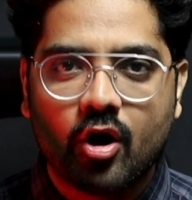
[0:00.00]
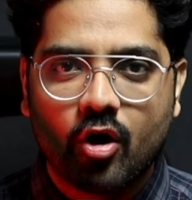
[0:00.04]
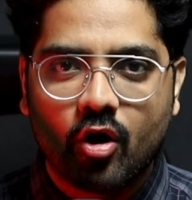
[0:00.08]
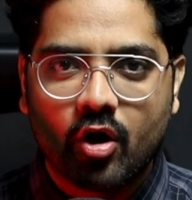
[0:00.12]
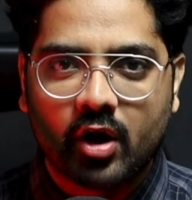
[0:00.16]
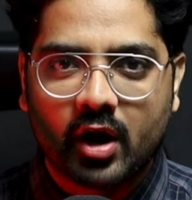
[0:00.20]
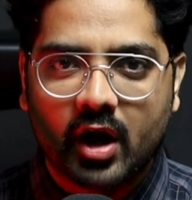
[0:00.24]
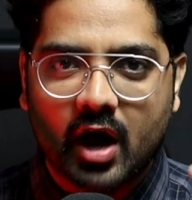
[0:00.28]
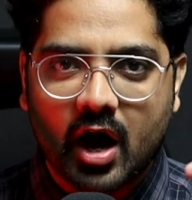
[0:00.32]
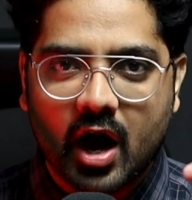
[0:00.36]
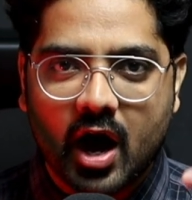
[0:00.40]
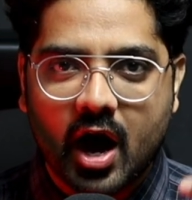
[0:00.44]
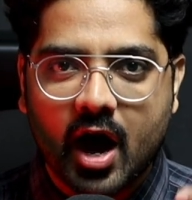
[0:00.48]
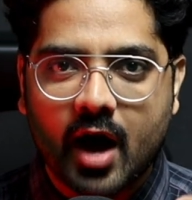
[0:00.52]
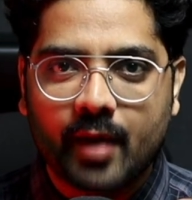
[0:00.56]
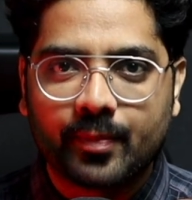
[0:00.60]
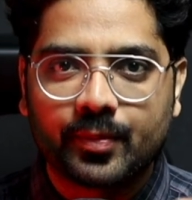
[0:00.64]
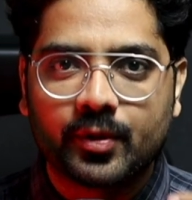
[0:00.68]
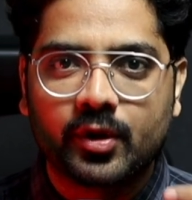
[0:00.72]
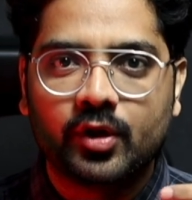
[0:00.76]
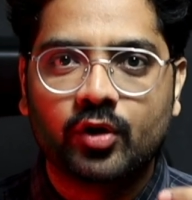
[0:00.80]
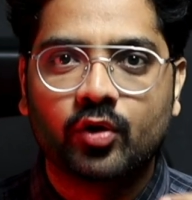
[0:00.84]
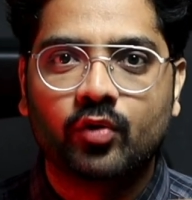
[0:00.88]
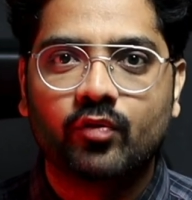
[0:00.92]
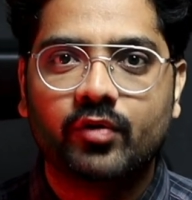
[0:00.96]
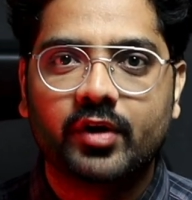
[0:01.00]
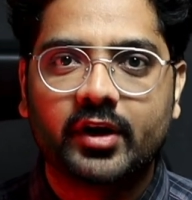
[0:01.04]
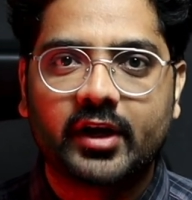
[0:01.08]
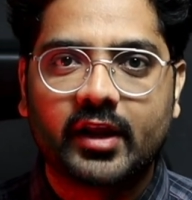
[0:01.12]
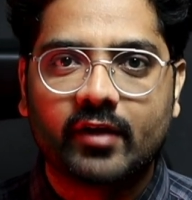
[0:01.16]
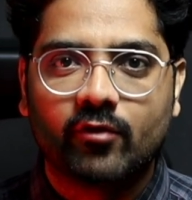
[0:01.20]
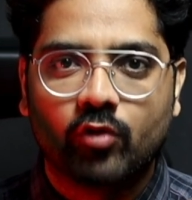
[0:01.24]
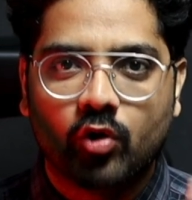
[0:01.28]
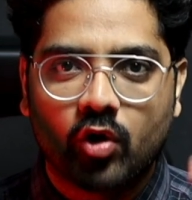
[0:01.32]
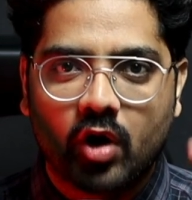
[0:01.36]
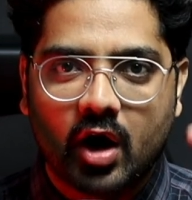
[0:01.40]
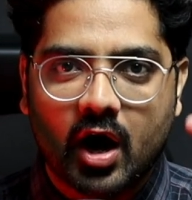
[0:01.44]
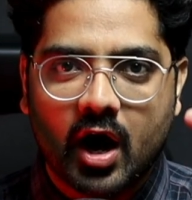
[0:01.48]
और आप
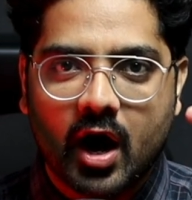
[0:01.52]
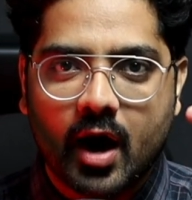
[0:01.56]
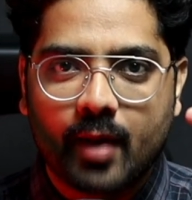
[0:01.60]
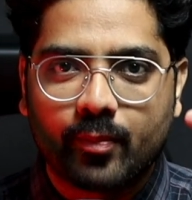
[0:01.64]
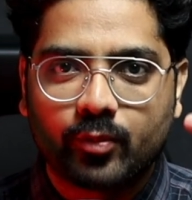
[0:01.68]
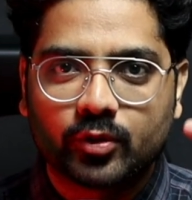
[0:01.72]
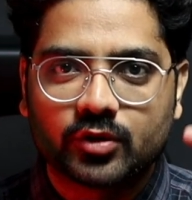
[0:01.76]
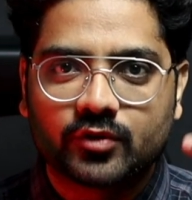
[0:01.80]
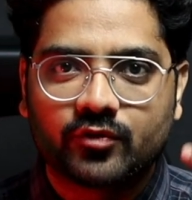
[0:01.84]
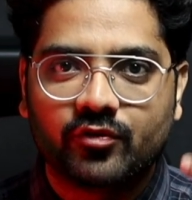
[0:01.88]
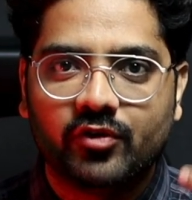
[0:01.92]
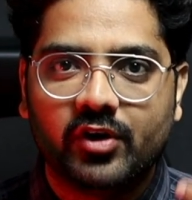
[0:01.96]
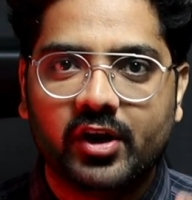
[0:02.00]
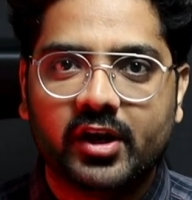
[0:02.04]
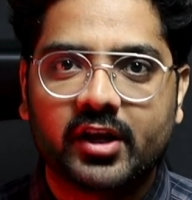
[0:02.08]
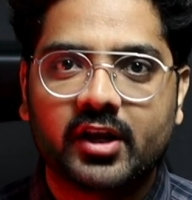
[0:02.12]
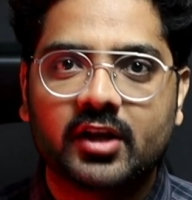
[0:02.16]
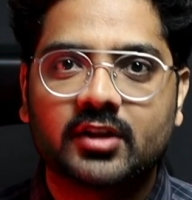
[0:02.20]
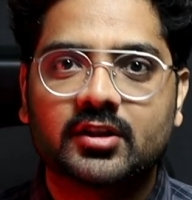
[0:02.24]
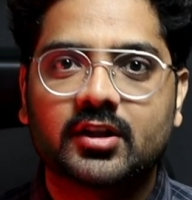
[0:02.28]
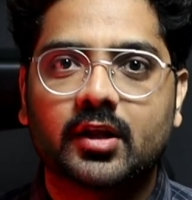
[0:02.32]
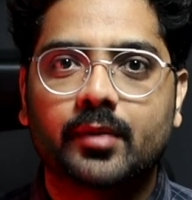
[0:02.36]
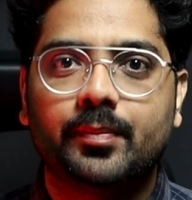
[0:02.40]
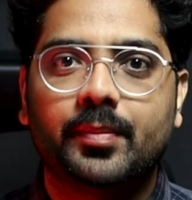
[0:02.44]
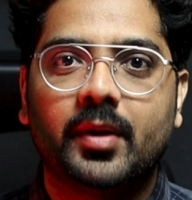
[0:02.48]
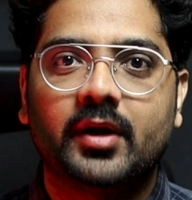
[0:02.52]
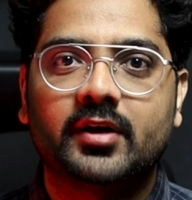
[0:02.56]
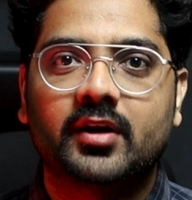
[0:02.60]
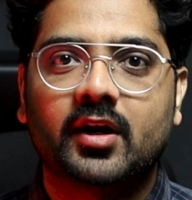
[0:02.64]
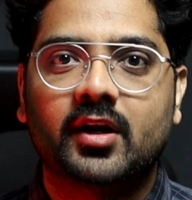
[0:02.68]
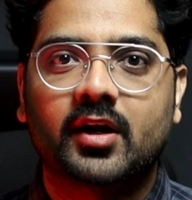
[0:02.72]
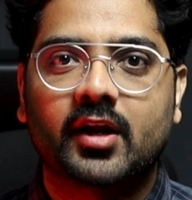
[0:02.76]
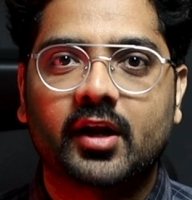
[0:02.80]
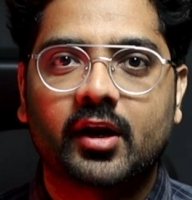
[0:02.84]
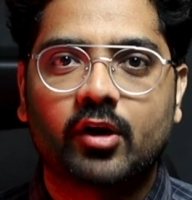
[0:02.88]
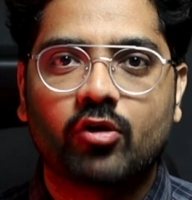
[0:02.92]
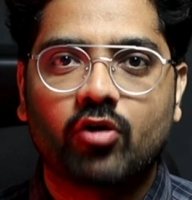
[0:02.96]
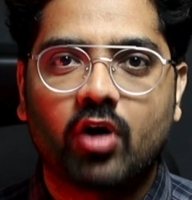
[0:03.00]
इनोवेटिव हो आप उस फील्ड के अंदर बेटर
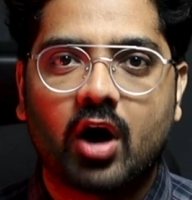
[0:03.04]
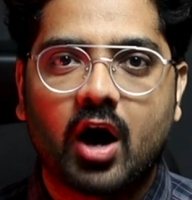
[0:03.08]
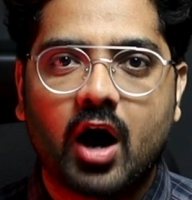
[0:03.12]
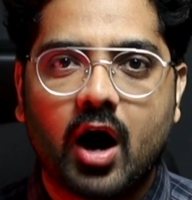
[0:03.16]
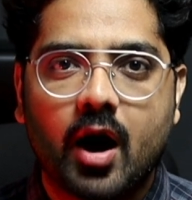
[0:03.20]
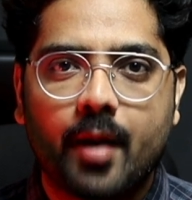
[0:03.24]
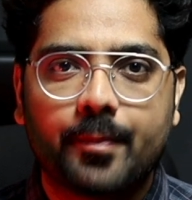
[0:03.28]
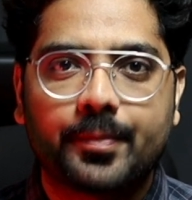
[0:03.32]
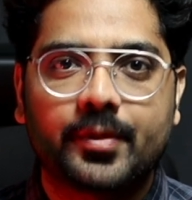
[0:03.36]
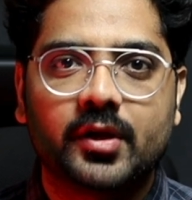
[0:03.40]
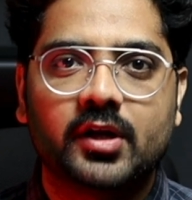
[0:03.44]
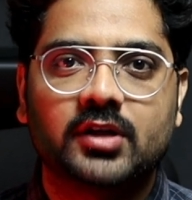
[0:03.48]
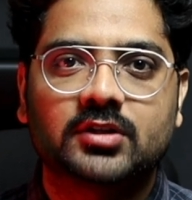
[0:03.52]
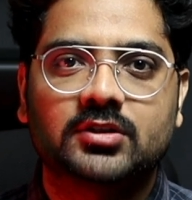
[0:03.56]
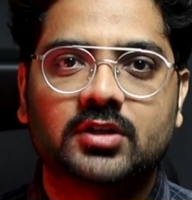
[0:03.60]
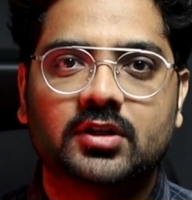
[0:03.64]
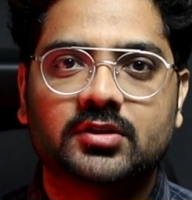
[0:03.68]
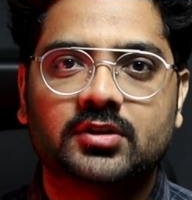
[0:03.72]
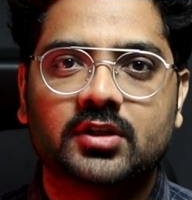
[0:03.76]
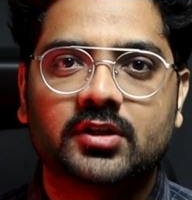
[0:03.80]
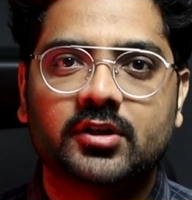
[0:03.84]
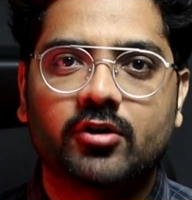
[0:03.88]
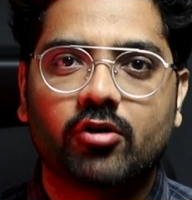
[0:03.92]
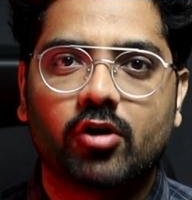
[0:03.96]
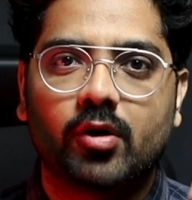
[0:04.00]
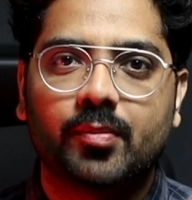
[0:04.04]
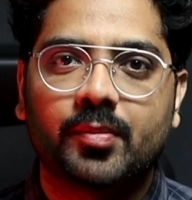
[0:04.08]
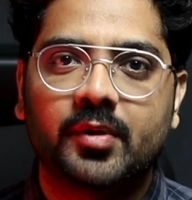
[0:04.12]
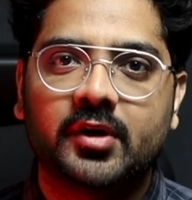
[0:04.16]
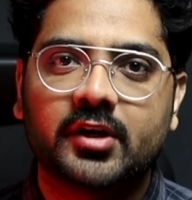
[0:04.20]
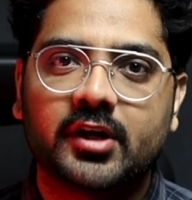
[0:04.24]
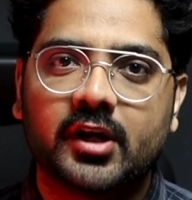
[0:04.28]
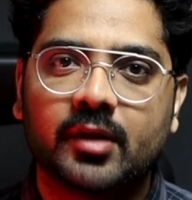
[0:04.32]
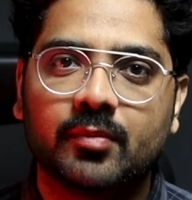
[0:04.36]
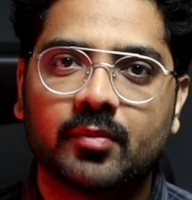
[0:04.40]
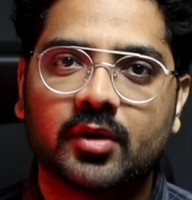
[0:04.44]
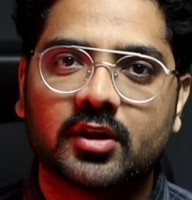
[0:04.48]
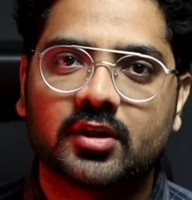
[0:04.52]
कर रहे हो आपकी रिसर्च एंड
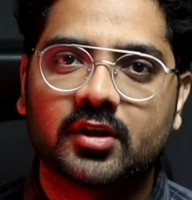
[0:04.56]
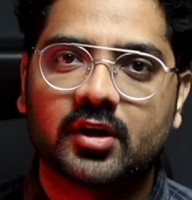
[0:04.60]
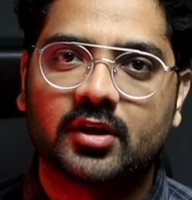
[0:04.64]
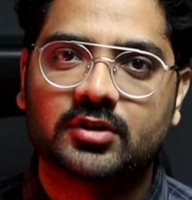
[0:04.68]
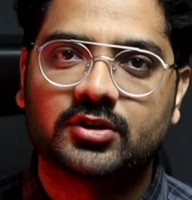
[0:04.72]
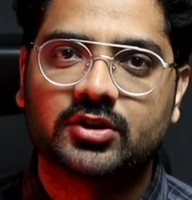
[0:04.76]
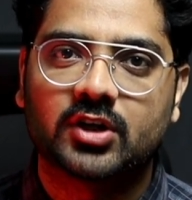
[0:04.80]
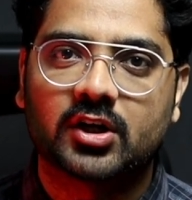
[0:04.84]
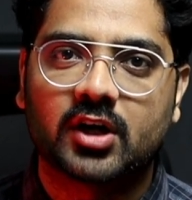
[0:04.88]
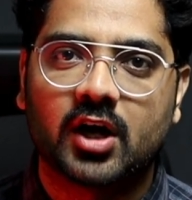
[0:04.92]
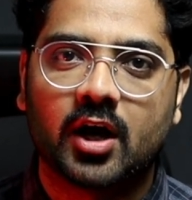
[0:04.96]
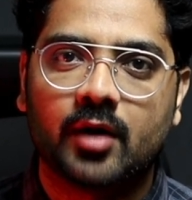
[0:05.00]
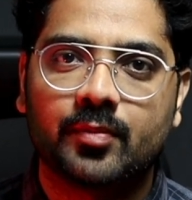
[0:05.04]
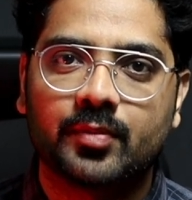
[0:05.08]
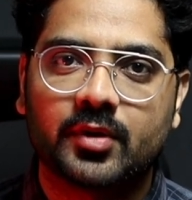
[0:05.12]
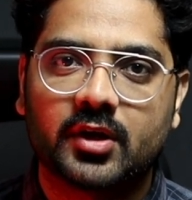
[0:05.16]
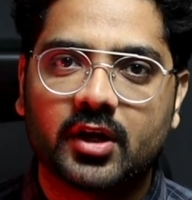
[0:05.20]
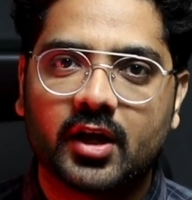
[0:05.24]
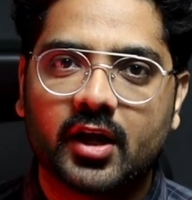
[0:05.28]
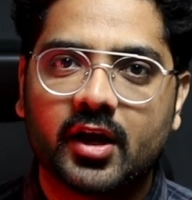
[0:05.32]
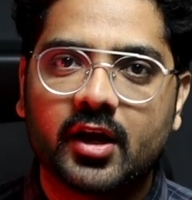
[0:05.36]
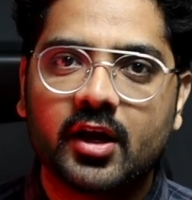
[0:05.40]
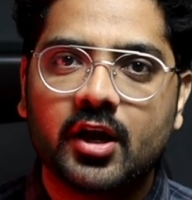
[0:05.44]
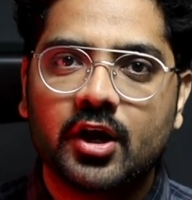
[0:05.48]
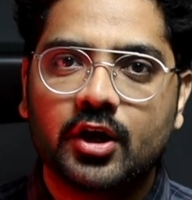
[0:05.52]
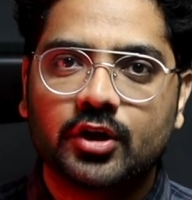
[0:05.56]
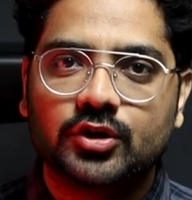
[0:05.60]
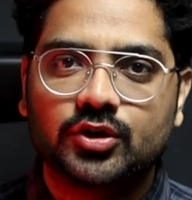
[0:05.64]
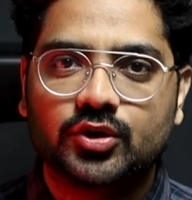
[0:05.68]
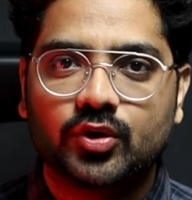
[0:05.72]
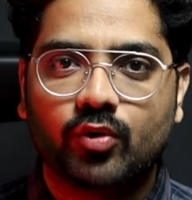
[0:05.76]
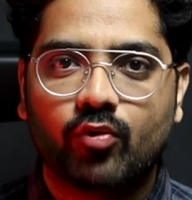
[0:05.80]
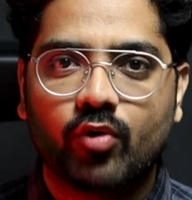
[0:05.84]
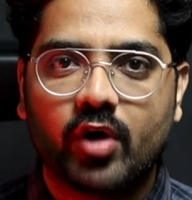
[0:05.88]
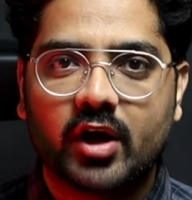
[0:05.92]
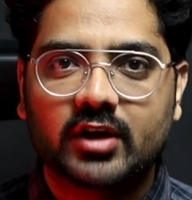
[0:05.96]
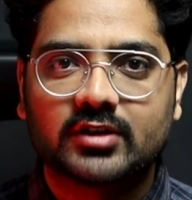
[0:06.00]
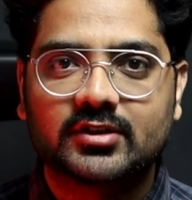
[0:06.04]
डेवलपमेंट टीम ने इतना अच्छा काम किया है
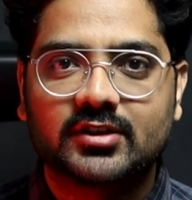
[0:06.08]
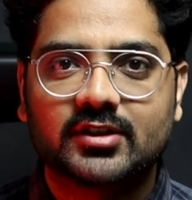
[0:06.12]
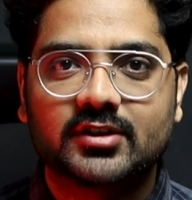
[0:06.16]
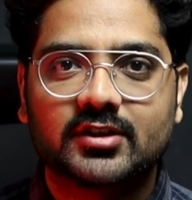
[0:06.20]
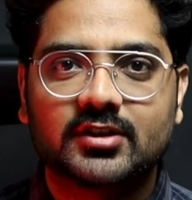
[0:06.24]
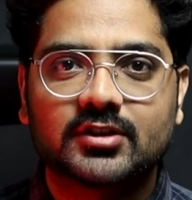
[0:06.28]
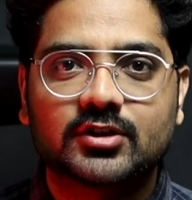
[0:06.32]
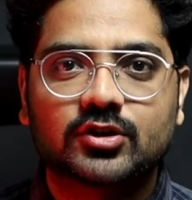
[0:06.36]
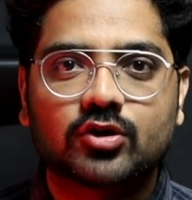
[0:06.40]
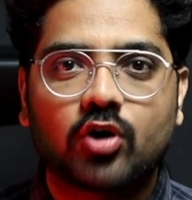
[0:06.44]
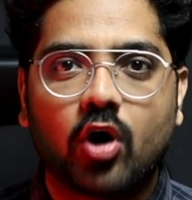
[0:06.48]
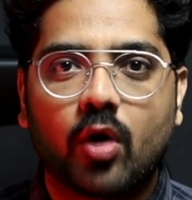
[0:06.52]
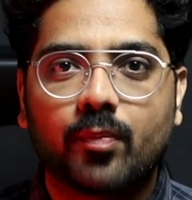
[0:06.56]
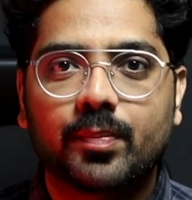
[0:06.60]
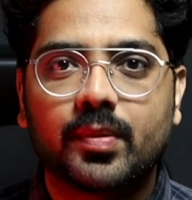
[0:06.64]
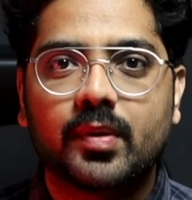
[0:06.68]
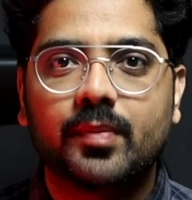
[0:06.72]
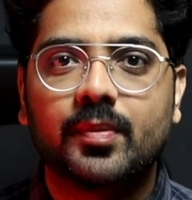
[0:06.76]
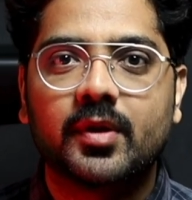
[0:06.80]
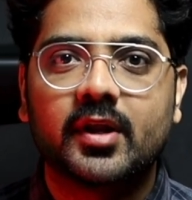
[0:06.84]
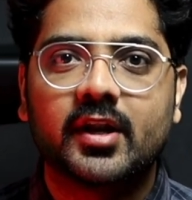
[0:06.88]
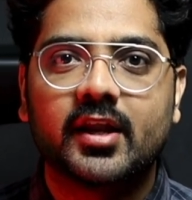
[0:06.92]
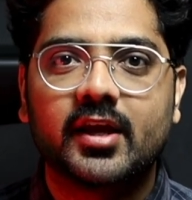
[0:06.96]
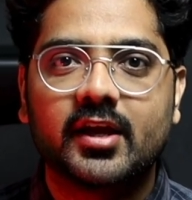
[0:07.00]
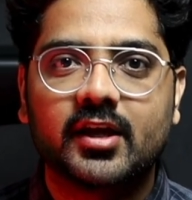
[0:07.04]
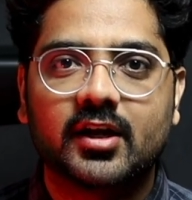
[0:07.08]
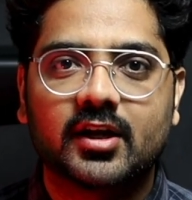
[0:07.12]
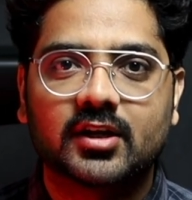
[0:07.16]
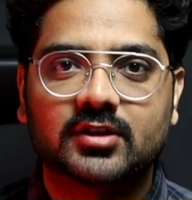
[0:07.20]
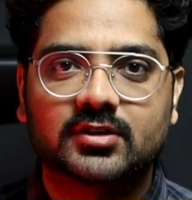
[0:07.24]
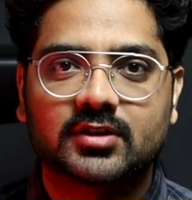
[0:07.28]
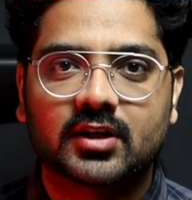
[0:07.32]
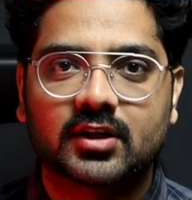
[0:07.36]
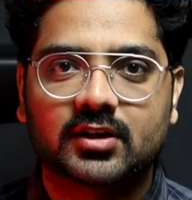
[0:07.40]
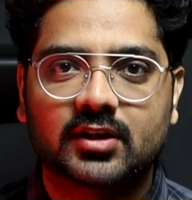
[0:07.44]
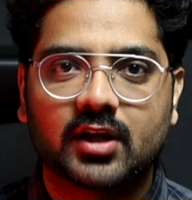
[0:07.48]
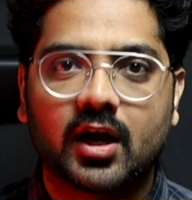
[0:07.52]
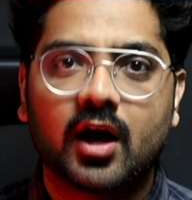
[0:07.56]
जो वो एग्जिटिस कॉपी भी नहीं कर
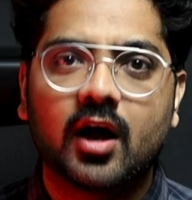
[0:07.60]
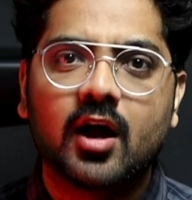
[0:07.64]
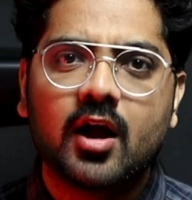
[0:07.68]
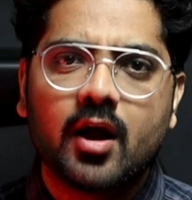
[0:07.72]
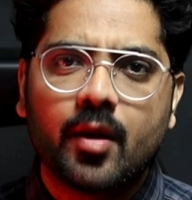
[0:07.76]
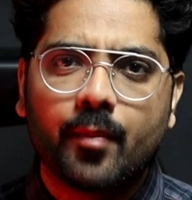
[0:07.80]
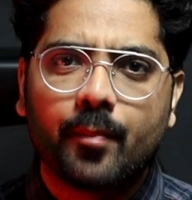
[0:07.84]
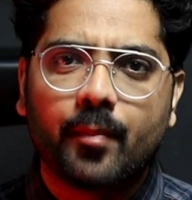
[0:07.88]
सकता